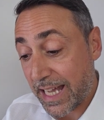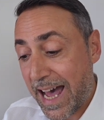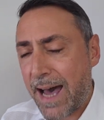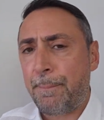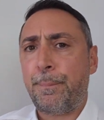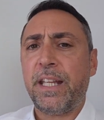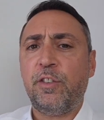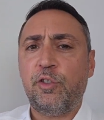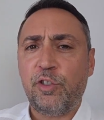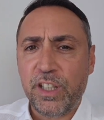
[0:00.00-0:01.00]
a
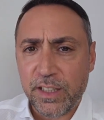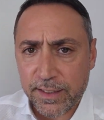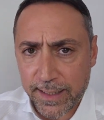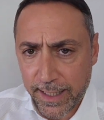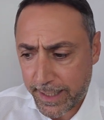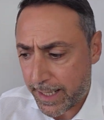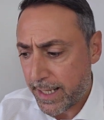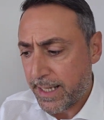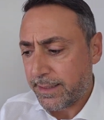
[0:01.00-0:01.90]
prescindere